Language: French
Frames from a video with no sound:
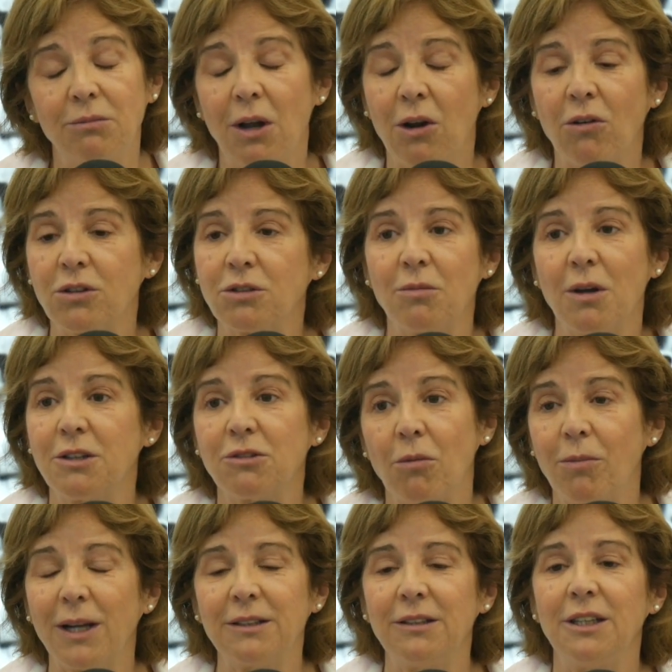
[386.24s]
malheureusement, ils
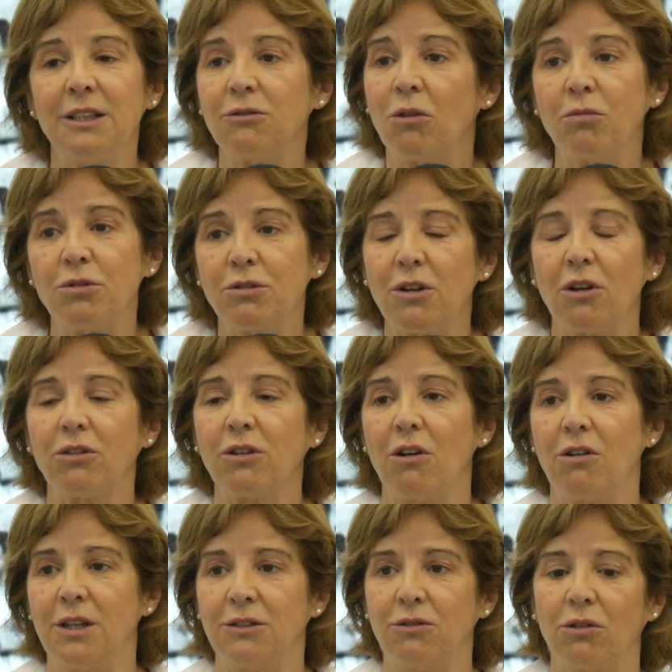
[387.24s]
sont partis, ils ont plus de 100
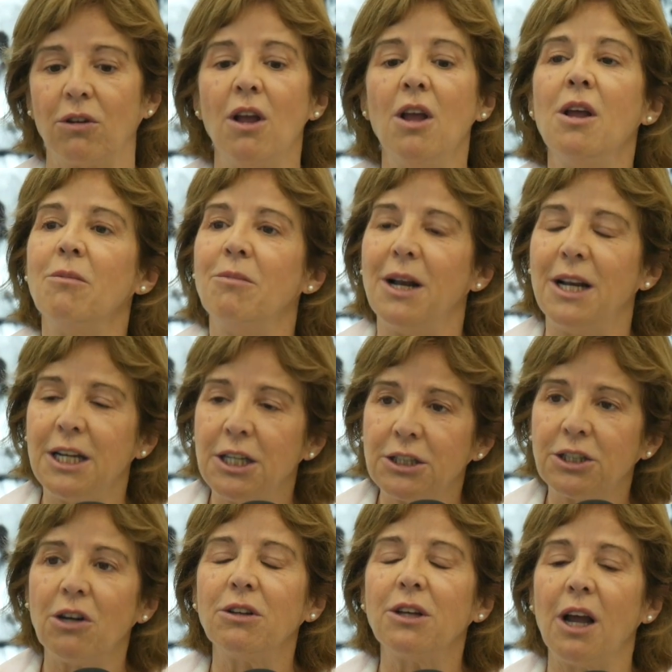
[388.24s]
ans, les autres. Mais les
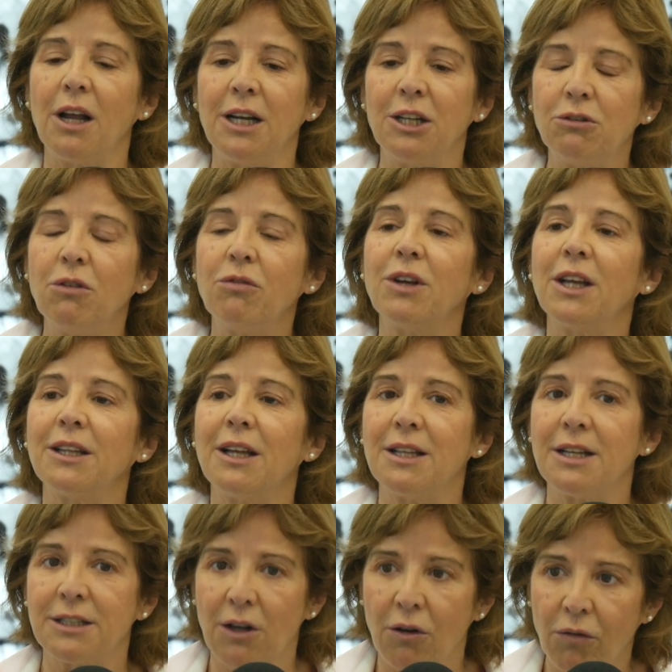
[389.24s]
gens, les juifs qui étaient
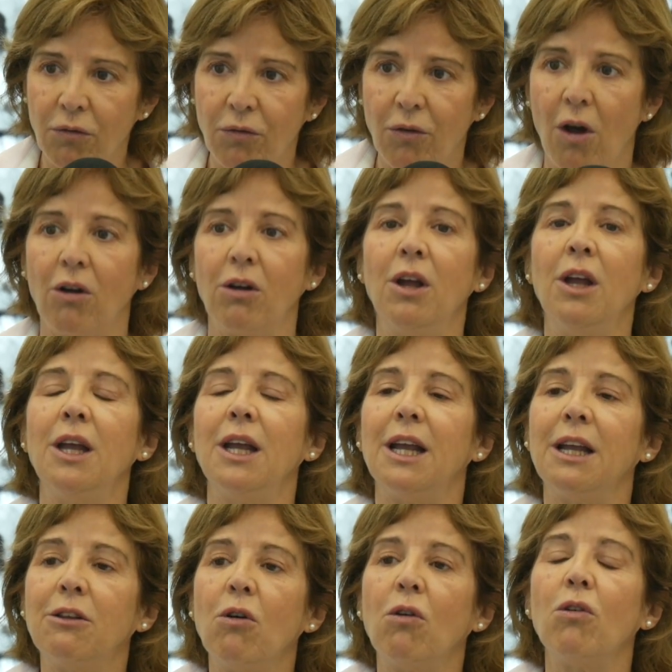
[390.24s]
des enfants,
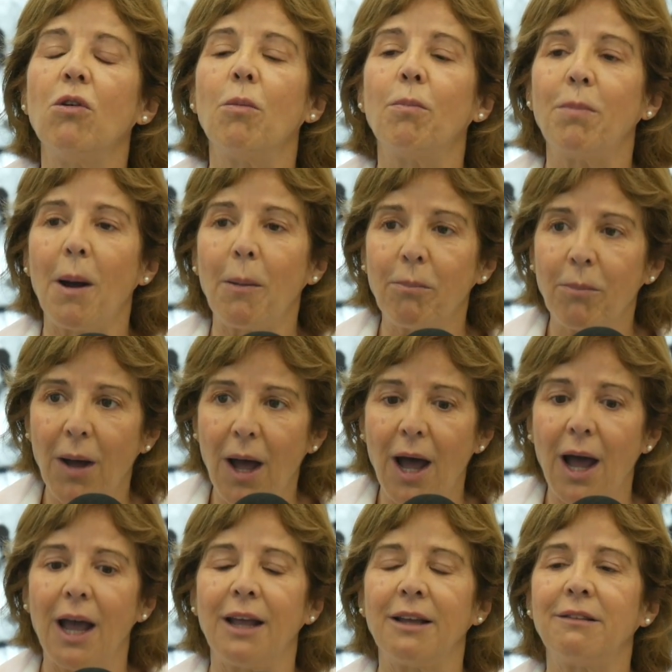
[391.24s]
et dont le
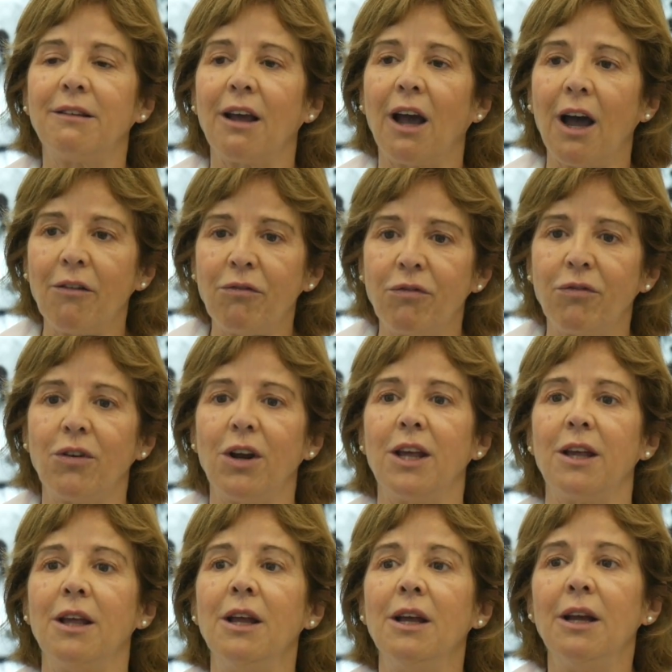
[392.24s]
papa a été
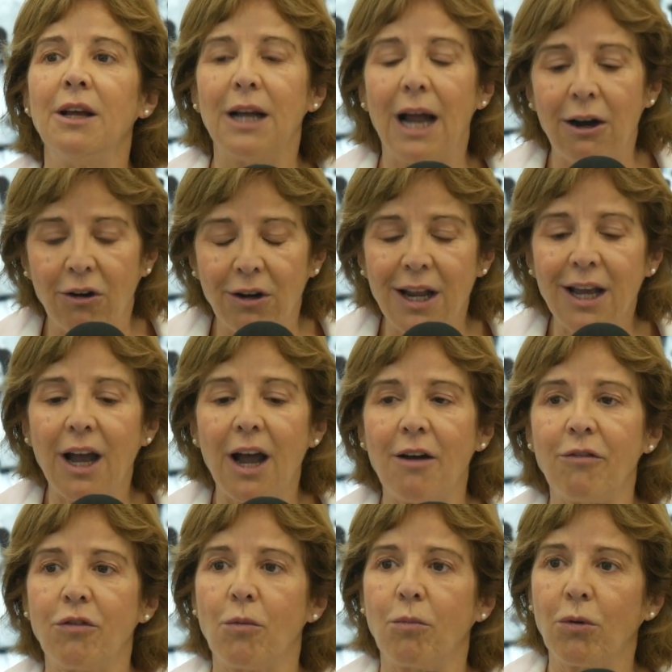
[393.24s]
raflé. Alors les
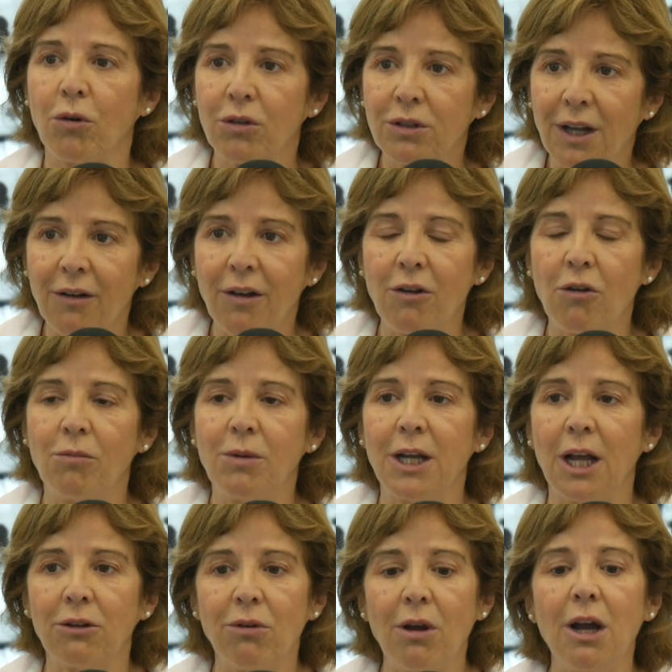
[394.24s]
rafles, pour le travail
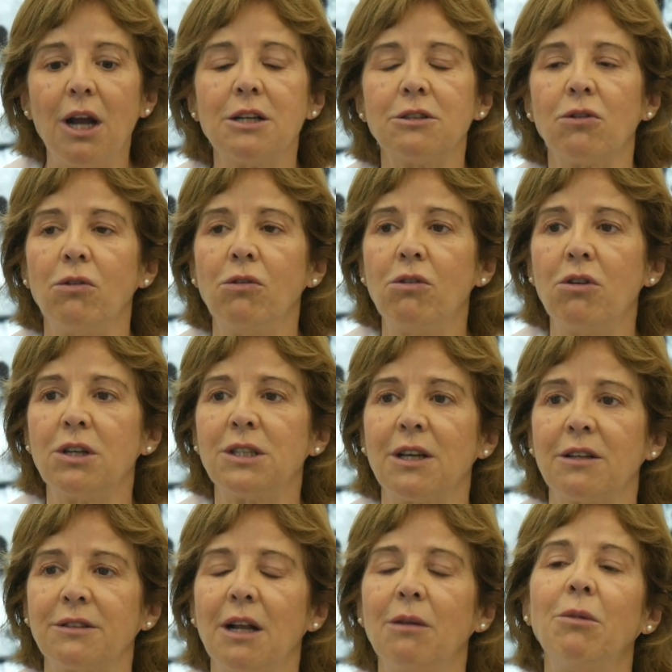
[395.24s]
obligatoire, elles ont eu lieu
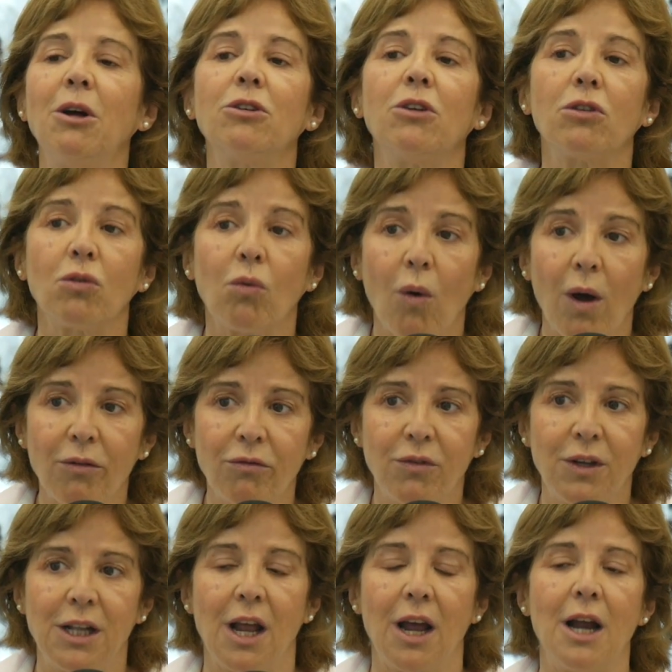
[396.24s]
essentiellement dans trois
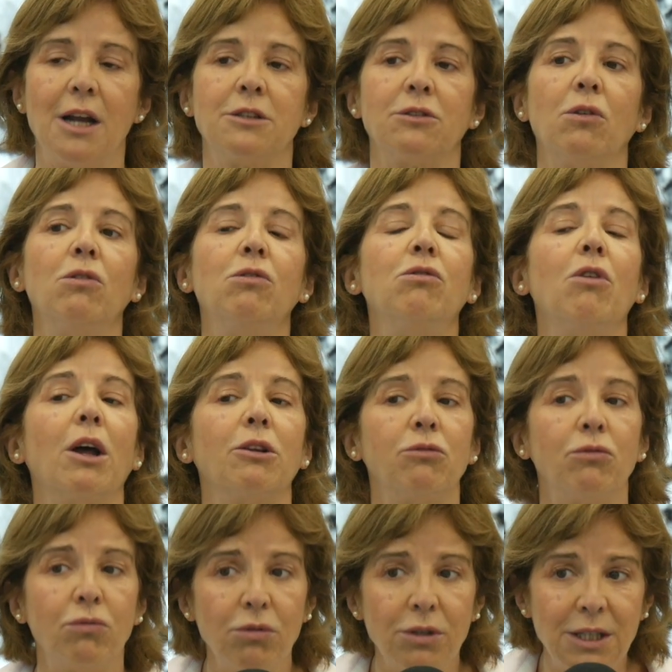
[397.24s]
villes. Elles ont eu lieu à
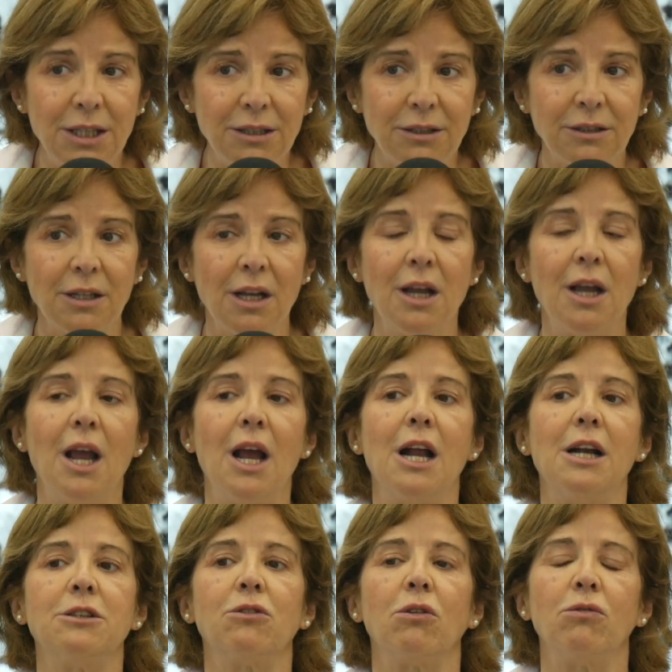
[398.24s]
Tunis,
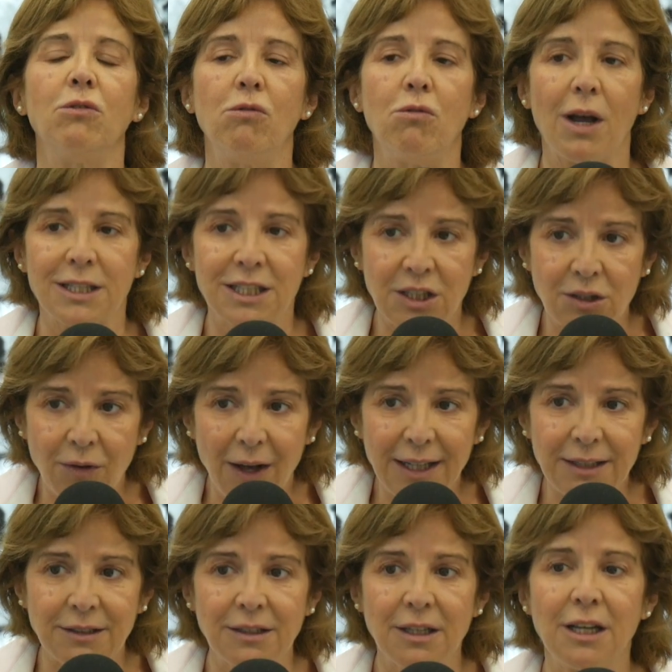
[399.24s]
elles ont eu lieu à Sfax,
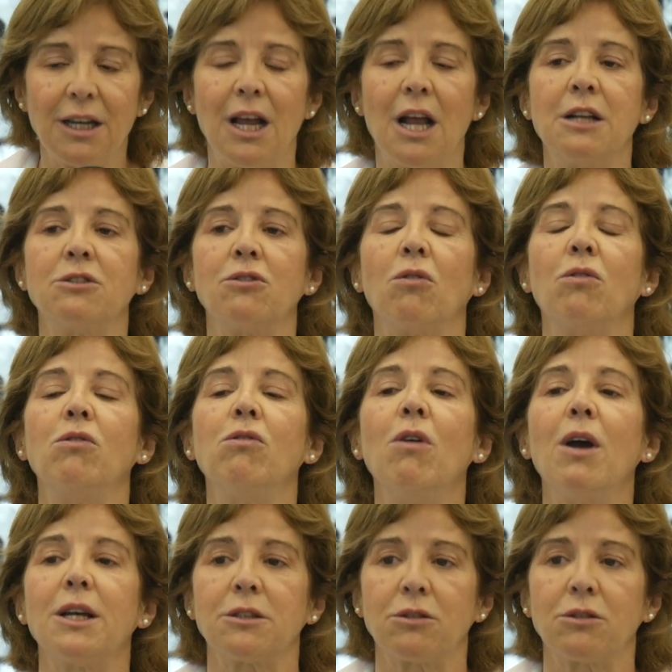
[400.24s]
et elles ont eu lieu à